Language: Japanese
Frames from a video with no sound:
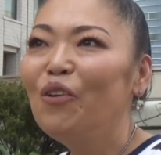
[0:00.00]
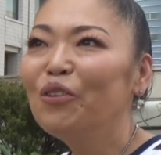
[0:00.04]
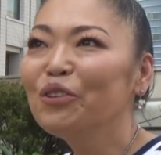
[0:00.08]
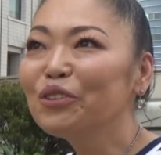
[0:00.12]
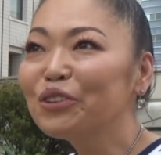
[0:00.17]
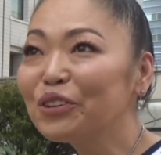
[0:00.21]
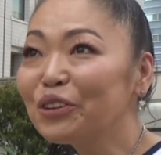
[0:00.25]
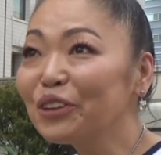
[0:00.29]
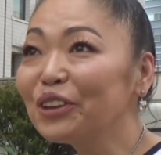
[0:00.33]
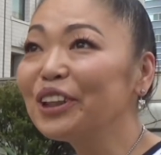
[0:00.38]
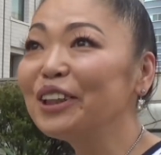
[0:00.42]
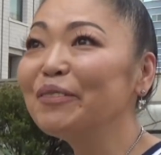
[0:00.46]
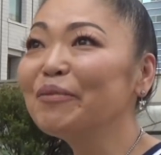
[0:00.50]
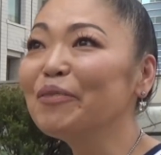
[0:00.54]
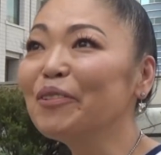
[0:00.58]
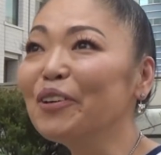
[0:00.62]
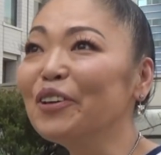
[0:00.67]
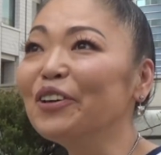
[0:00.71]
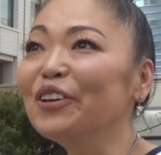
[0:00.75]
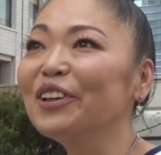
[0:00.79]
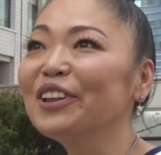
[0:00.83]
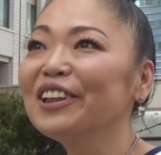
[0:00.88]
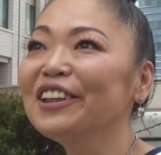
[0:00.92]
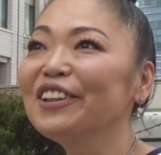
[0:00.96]
本当に
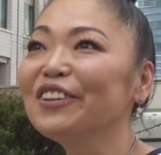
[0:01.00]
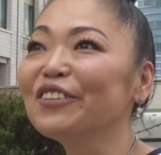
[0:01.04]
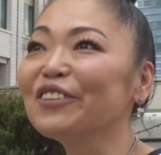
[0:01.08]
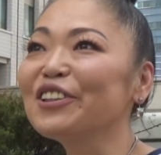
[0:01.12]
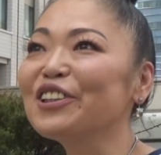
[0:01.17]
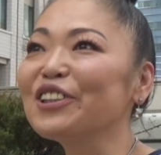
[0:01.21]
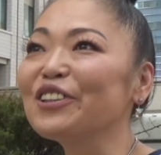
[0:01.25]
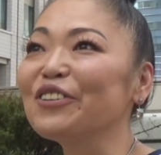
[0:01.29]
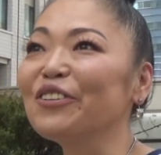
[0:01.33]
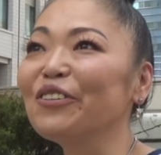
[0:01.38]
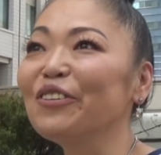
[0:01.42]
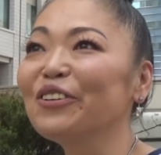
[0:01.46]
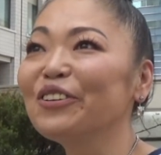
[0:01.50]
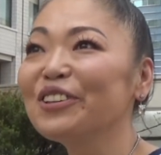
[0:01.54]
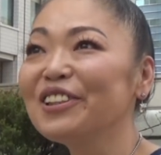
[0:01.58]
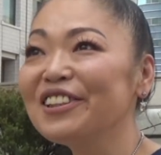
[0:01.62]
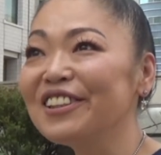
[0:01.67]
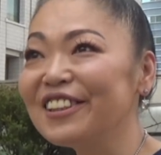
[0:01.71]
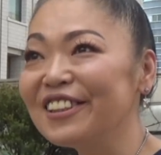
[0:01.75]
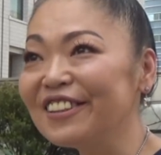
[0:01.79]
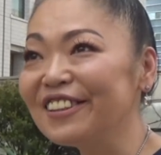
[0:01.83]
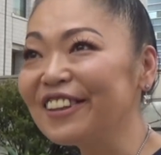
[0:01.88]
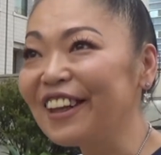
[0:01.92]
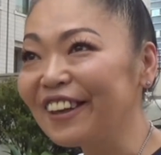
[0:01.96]
もう命の
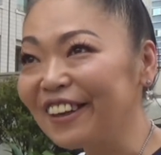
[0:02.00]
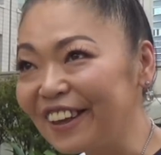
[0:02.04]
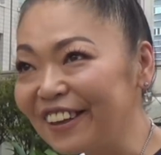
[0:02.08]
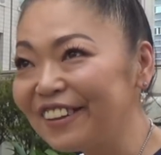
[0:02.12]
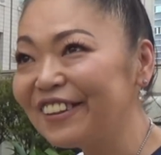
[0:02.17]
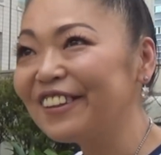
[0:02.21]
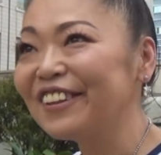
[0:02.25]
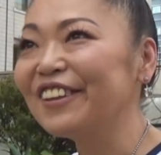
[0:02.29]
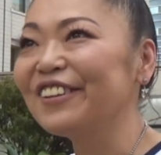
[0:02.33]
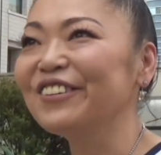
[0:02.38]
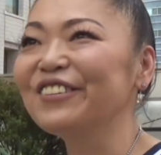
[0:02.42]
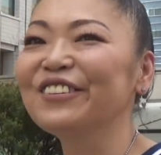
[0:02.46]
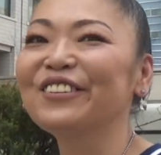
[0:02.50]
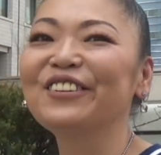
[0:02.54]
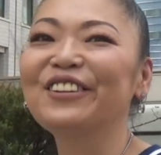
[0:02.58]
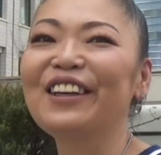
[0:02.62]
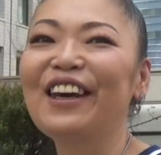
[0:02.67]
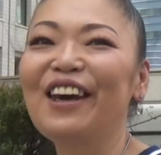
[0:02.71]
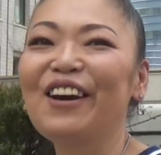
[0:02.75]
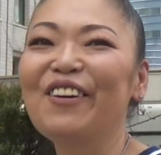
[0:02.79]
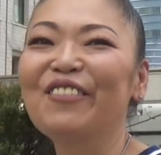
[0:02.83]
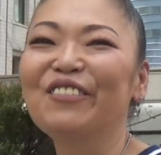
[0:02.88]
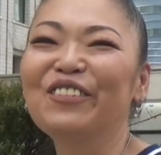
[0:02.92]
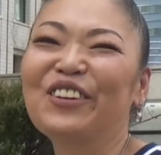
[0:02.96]
恩人だなっていうぐ
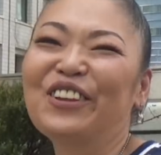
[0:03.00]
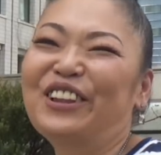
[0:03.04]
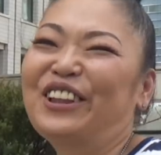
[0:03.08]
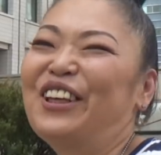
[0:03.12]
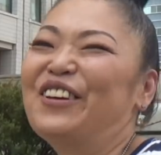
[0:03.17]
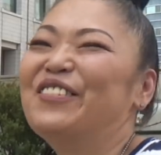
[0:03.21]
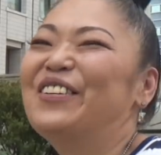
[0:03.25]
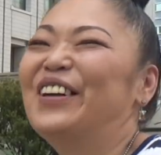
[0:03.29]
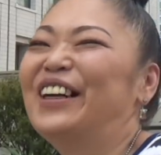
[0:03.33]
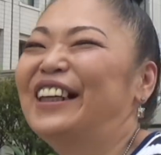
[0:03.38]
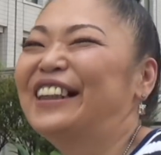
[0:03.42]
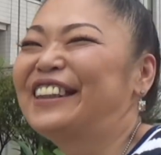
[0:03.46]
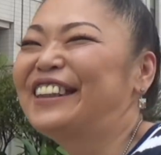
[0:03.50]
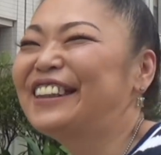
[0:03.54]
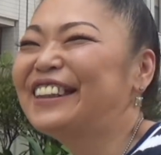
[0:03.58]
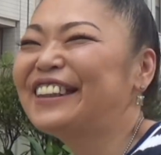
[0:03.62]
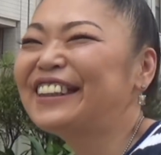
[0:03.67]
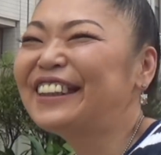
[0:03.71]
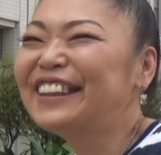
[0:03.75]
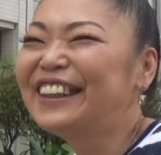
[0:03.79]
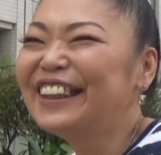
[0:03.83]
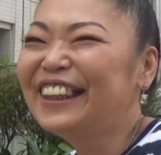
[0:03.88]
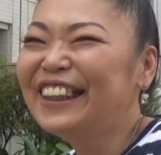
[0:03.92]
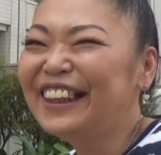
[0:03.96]
らい思ってま
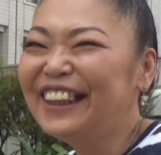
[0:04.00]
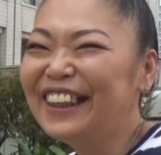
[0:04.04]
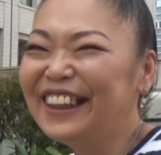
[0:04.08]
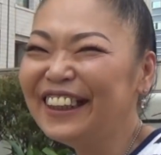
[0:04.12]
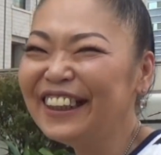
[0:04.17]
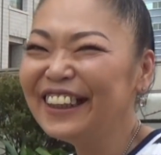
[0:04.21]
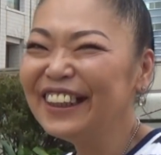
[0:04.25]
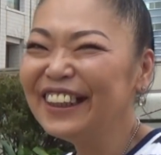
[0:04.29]
すは